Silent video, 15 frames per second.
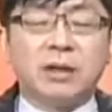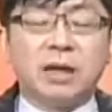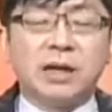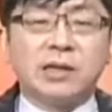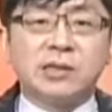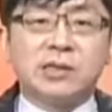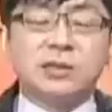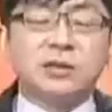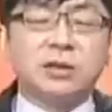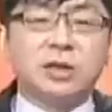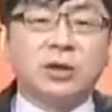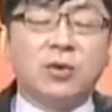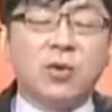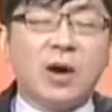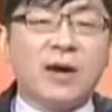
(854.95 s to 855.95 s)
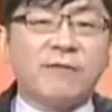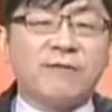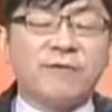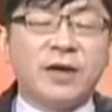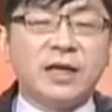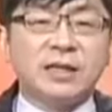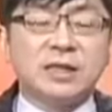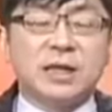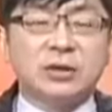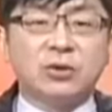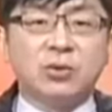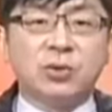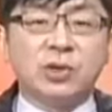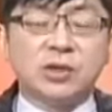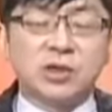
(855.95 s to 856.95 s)
当然值得你花非
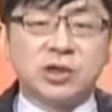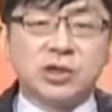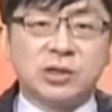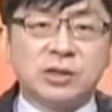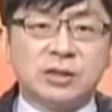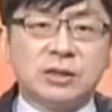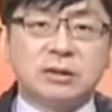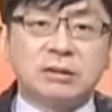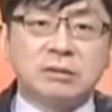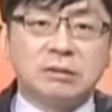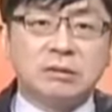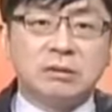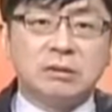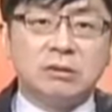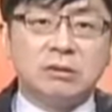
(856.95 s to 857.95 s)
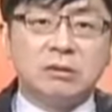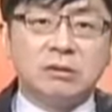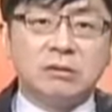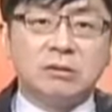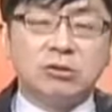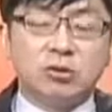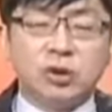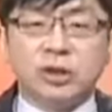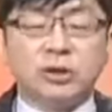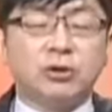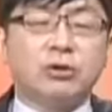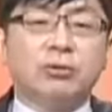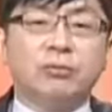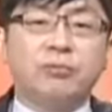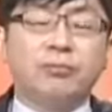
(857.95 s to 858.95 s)
常多的心思去研
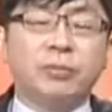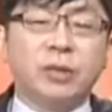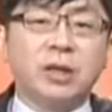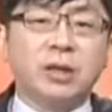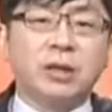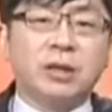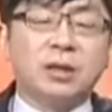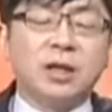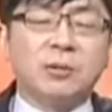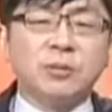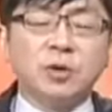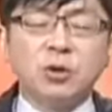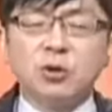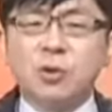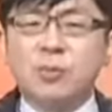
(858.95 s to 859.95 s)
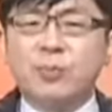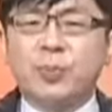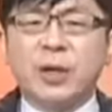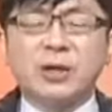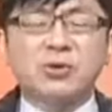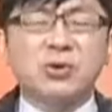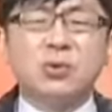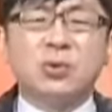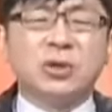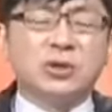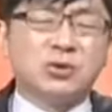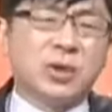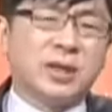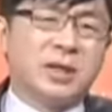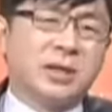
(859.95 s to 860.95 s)
究。那我们就说，不要说稳
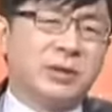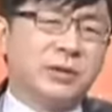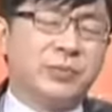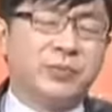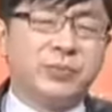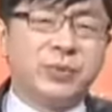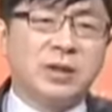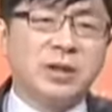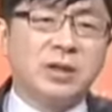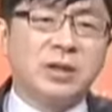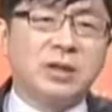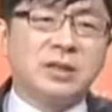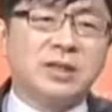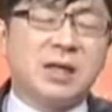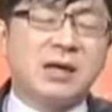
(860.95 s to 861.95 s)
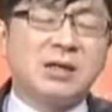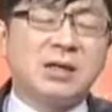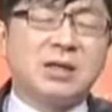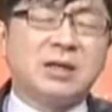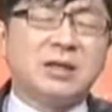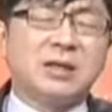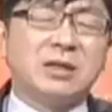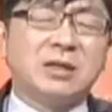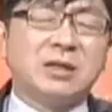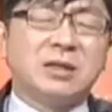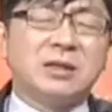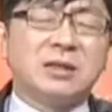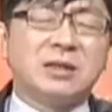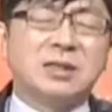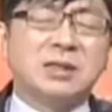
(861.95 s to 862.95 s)
赚好了，只要你。
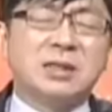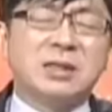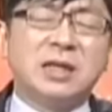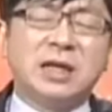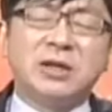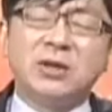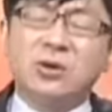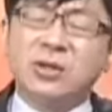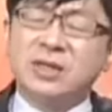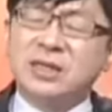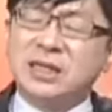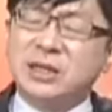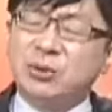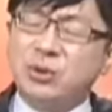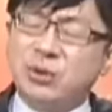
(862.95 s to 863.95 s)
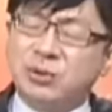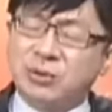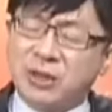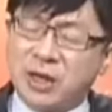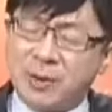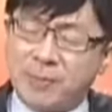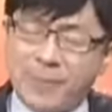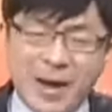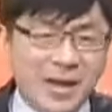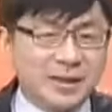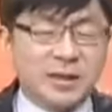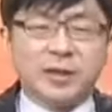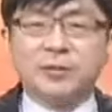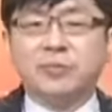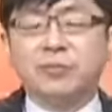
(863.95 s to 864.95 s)
联动的几率有到
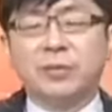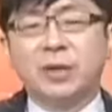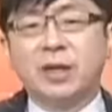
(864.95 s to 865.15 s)
八成，